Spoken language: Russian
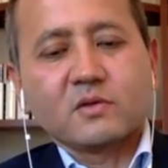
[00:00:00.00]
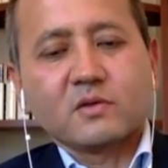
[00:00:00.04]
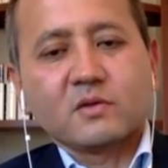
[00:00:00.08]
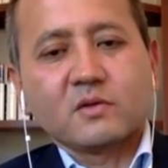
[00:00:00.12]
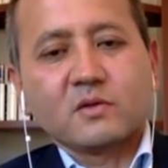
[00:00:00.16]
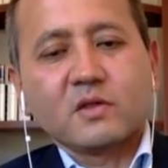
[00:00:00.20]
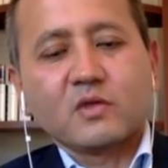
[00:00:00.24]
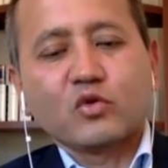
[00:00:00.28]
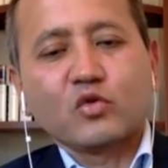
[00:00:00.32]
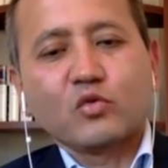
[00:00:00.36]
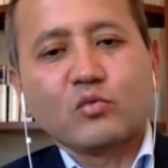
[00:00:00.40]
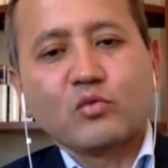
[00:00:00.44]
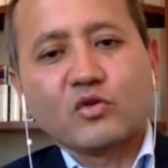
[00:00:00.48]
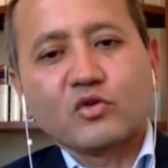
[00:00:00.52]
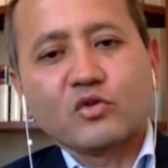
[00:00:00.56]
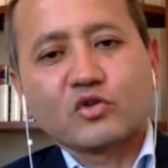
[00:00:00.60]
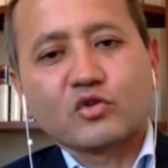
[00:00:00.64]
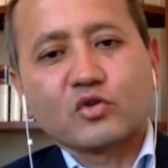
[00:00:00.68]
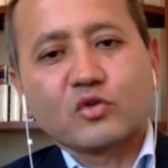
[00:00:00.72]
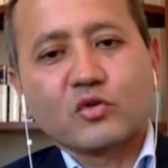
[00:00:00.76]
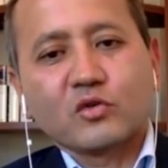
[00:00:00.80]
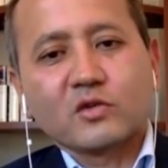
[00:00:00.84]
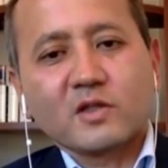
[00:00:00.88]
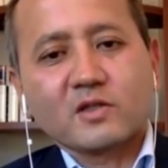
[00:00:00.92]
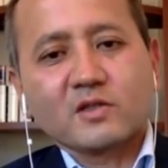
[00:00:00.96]
я думаю,
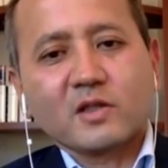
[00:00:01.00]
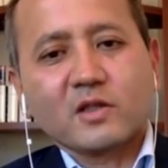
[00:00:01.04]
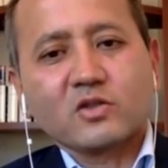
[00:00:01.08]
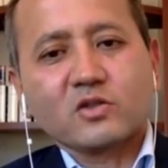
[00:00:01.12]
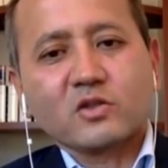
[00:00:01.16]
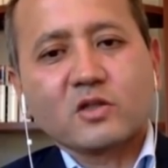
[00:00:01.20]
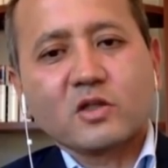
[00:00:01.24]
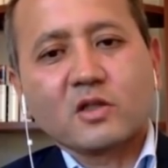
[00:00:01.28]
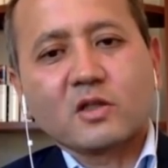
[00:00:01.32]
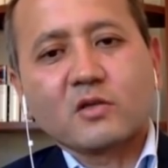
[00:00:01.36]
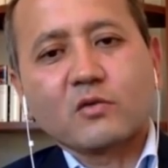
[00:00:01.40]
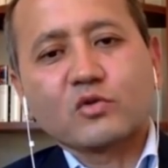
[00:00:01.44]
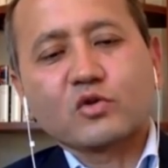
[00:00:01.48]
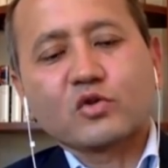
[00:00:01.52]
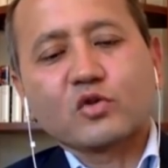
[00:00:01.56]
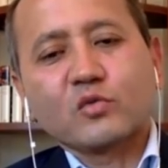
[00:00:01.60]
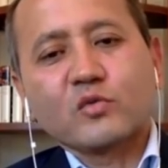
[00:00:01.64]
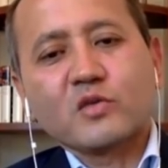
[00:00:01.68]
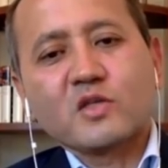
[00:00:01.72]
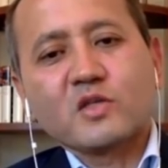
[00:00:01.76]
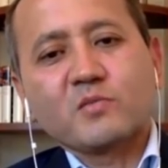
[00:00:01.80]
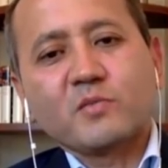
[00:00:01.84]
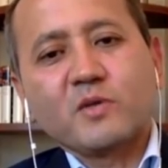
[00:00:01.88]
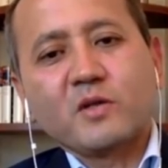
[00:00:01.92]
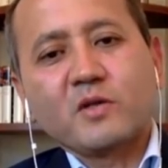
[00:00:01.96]
что достаточно того,
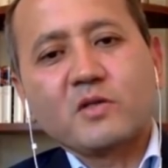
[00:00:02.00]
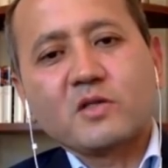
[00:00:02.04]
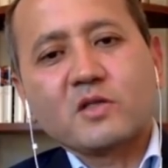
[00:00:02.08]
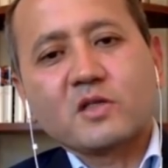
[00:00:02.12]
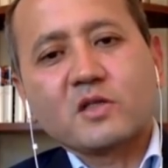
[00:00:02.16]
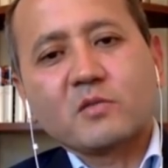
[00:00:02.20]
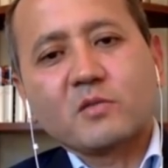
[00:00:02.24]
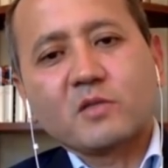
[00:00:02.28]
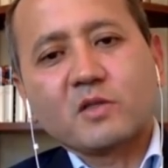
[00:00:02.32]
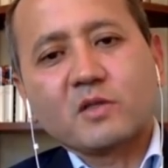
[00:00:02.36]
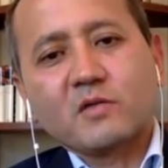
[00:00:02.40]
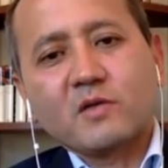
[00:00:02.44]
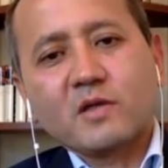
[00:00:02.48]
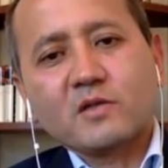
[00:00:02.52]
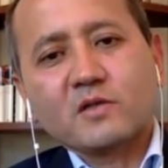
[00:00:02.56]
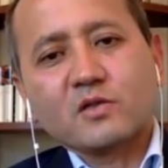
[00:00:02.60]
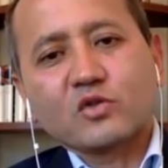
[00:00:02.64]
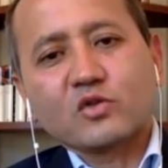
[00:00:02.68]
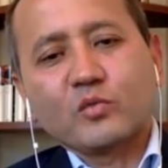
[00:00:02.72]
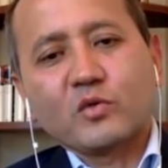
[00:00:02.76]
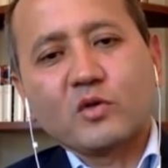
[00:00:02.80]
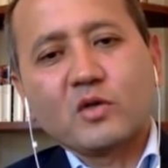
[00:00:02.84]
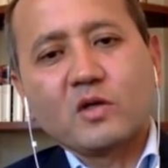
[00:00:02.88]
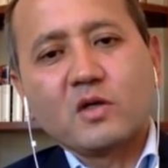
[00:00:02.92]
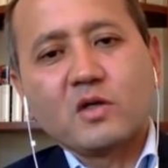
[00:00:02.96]
чтобы есть политические мотивации,
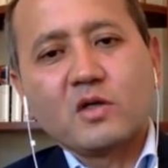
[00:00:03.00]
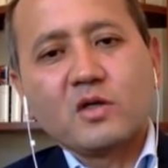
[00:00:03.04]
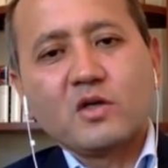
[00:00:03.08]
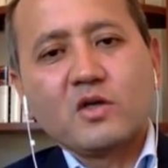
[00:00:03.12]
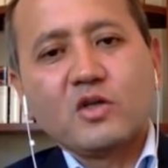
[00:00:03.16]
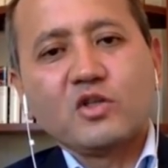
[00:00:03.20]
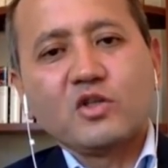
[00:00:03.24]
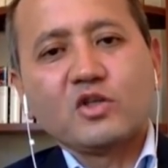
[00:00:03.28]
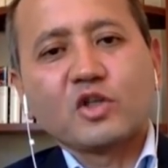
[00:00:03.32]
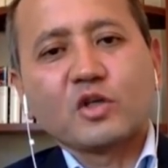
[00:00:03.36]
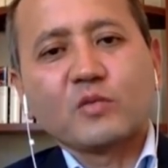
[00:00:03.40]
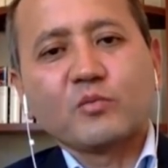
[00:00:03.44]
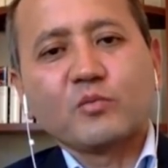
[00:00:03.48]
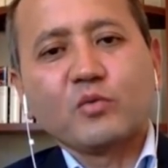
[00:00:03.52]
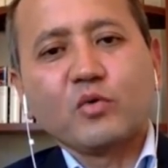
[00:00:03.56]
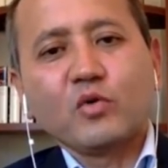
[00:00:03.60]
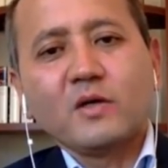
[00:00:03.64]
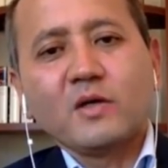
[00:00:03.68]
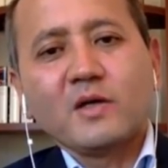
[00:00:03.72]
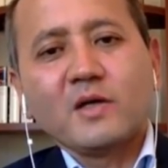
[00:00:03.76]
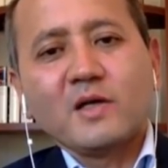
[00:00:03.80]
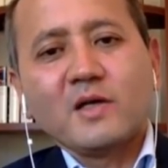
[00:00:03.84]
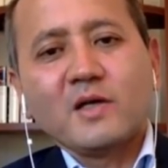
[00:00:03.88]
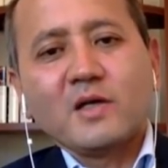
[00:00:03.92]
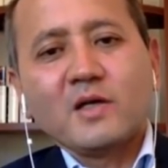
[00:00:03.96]
чтобы
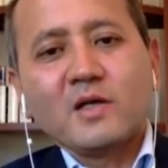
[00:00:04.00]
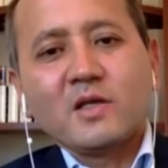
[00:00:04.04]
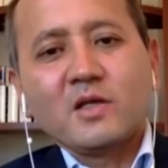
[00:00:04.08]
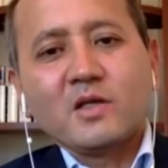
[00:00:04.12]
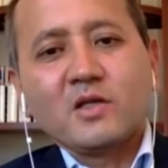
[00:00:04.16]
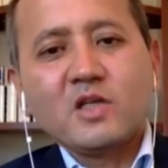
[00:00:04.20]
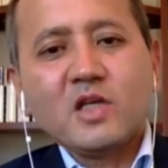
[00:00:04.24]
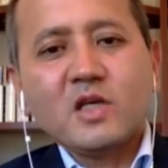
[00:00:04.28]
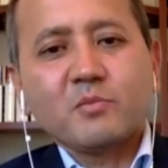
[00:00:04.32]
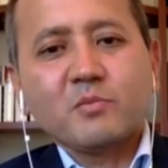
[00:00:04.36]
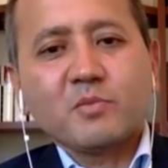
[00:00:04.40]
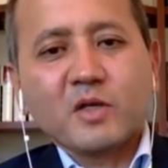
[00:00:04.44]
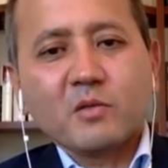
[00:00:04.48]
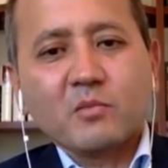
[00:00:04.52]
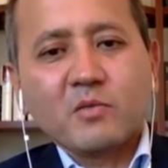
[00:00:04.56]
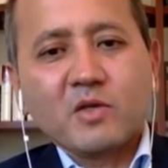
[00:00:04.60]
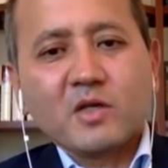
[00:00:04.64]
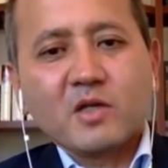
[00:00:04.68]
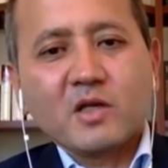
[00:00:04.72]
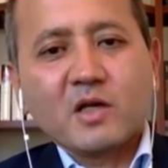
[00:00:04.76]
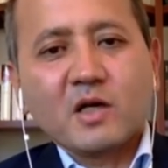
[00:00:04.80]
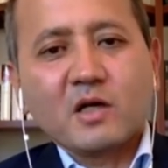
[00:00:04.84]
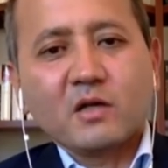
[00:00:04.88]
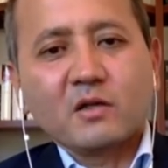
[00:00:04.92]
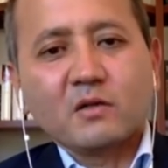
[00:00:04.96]
Интерпол не
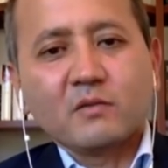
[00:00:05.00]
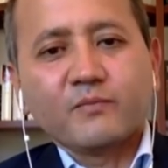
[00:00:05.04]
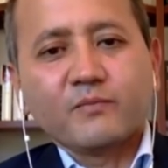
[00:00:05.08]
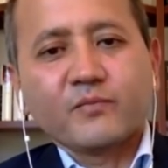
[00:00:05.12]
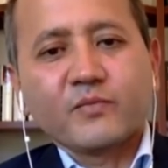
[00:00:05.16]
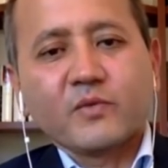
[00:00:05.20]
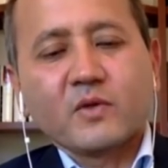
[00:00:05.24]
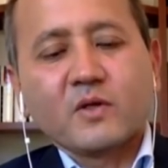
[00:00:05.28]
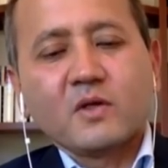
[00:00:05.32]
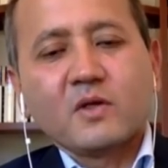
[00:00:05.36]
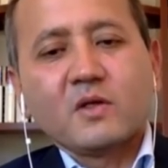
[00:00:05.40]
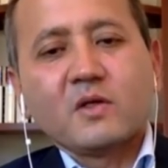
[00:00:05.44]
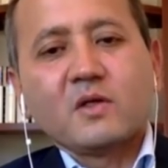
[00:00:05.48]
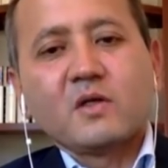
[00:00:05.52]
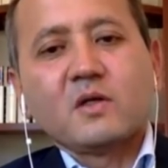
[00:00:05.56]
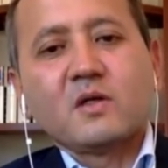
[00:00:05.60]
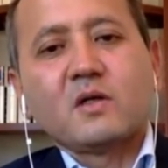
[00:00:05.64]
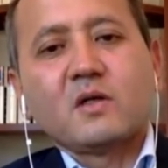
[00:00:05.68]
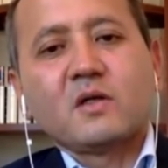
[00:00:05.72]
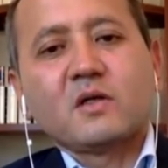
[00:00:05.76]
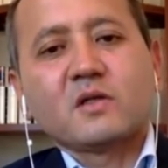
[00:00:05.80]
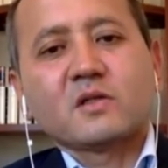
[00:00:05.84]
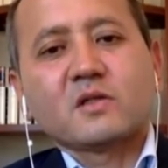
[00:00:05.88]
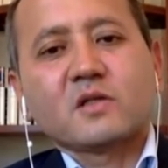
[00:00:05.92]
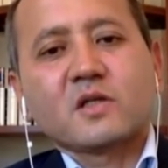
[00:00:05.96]
применял,
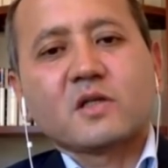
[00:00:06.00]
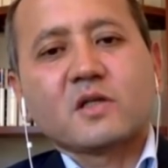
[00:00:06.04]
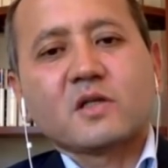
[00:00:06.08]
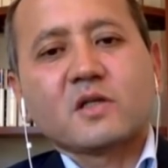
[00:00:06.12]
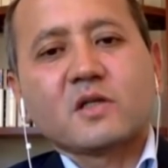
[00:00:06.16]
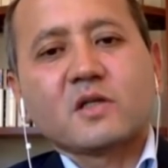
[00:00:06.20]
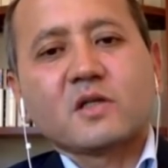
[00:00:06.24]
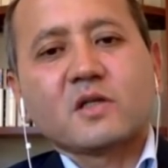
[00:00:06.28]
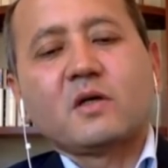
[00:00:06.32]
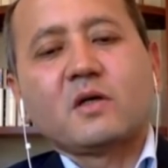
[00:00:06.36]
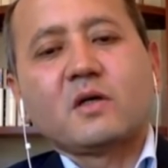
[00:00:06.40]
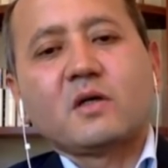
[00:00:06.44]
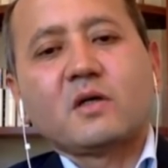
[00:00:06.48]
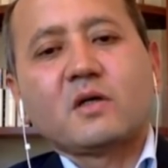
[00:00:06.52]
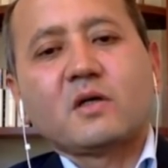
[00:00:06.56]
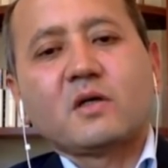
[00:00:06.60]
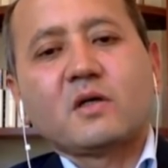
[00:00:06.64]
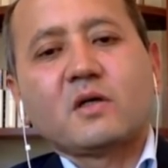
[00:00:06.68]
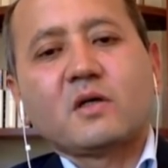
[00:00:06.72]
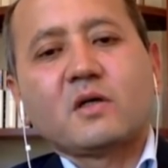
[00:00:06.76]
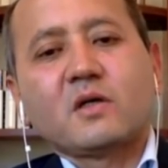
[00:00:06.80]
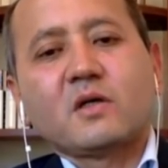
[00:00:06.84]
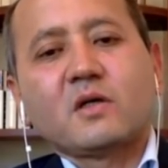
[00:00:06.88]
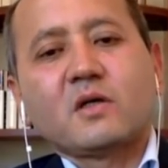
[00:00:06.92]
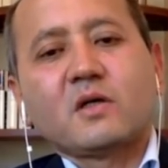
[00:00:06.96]
а, скажем,
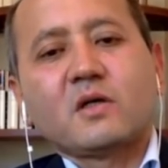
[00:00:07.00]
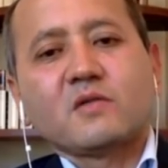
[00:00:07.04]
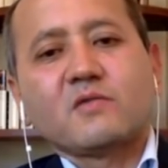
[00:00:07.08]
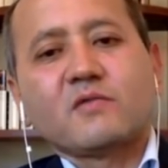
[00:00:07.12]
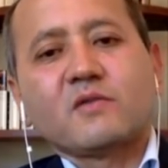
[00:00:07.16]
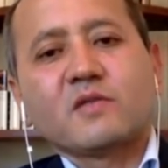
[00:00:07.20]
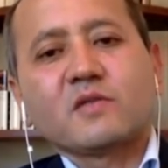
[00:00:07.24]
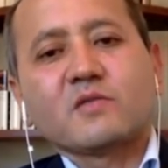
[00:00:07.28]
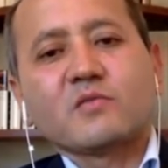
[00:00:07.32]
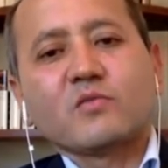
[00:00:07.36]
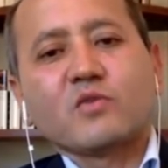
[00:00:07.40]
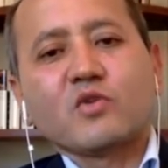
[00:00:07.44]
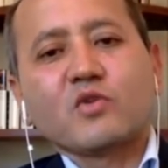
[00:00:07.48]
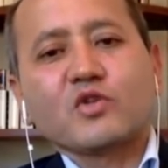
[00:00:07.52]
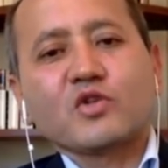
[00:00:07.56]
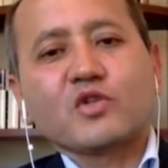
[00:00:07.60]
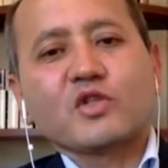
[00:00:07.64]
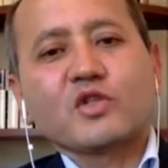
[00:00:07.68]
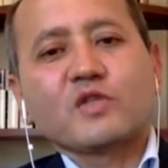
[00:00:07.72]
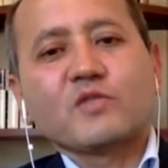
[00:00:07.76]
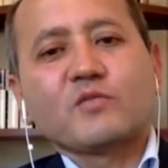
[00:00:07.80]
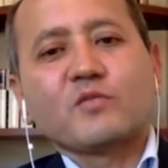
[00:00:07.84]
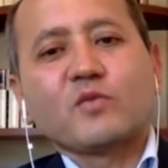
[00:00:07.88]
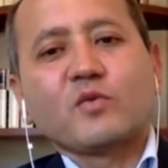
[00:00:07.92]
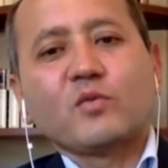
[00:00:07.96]
свои
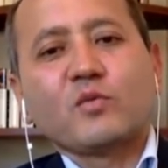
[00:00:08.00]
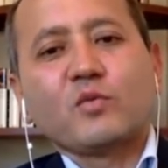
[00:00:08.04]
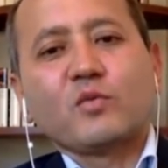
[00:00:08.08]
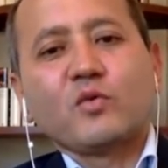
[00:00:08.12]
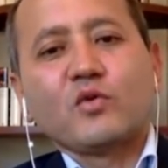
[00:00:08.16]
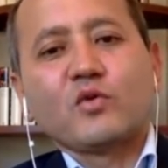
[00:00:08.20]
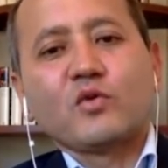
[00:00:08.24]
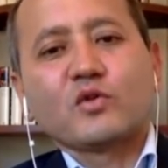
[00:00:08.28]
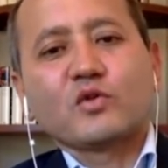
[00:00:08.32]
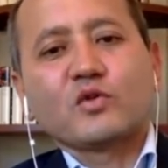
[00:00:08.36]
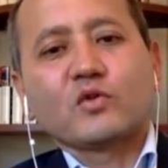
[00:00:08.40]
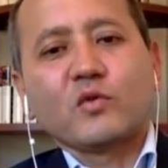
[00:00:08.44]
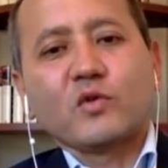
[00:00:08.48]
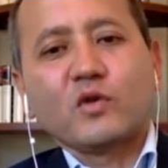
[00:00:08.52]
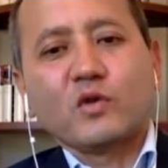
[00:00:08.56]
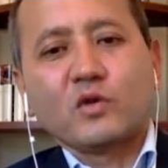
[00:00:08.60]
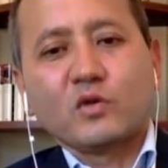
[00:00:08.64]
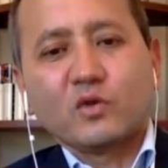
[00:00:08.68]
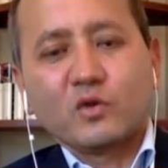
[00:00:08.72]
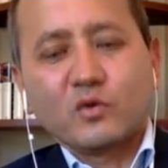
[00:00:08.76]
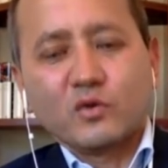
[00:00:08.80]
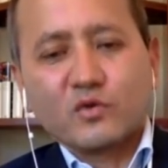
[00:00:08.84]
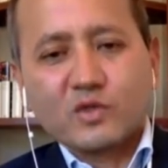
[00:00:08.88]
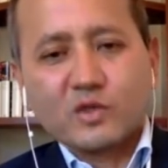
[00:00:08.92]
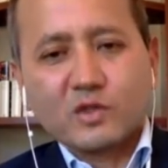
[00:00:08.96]
возможности по поиску
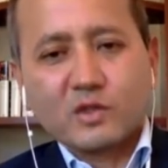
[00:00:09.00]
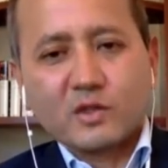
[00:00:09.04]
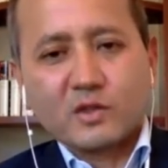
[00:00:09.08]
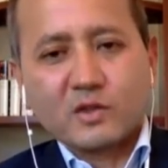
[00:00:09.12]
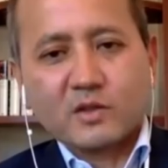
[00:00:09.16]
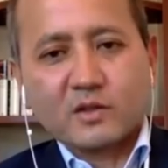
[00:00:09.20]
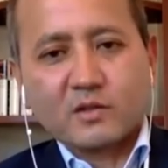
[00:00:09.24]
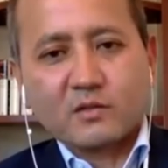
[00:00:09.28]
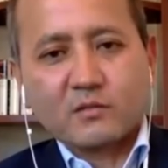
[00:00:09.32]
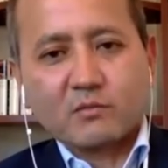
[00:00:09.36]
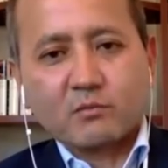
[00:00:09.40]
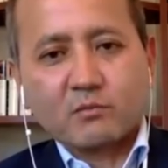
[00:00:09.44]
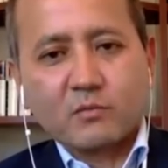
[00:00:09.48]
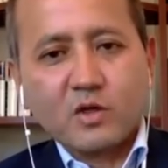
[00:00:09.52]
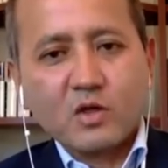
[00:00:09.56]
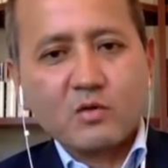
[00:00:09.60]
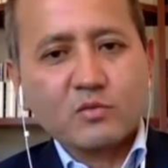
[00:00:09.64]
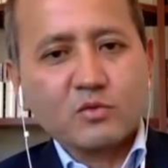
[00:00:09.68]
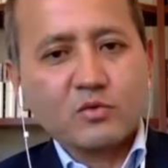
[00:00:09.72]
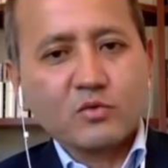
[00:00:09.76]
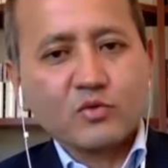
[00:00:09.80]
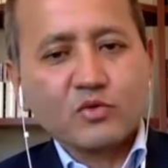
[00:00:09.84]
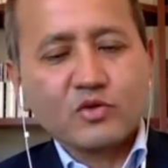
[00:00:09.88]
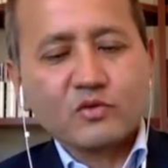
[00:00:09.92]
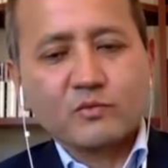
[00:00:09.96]
того или иного человека. В
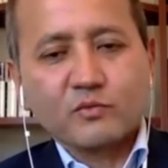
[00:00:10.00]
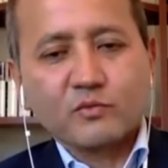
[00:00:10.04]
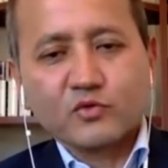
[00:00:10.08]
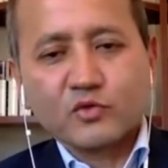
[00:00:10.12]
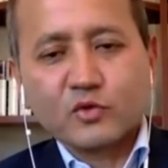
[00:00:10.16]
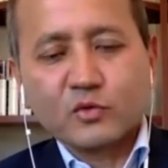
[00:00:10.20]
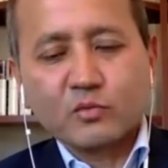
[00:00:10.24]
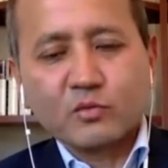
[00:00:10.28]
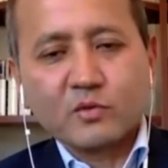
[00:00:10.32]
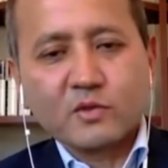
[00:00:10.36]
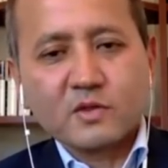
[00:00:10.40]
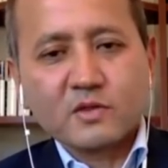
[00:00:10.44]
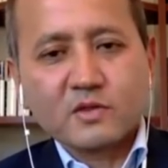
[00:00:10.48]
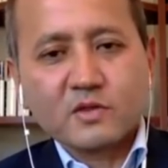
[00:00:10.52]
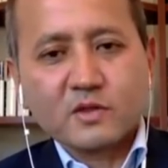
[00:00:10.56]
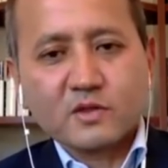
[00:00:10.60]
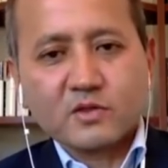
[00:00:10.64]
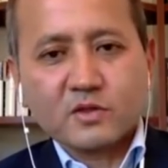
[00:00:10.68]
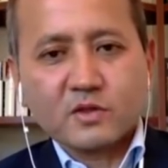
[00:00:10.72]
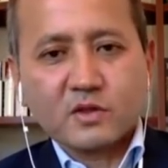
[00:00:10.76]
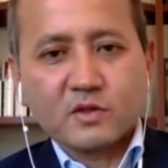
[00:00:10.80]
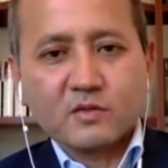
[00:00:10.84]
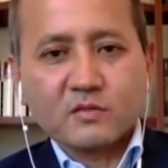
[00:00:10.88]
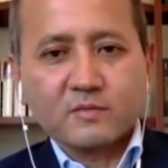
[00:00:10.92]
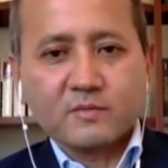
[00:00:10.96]
моем случае все было
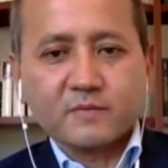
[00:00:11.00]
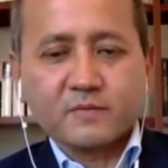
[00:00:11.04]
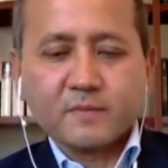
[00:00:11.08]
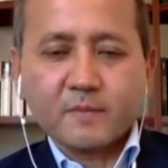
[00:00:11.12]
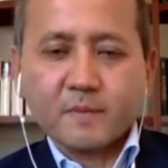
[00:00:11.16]
сложнее.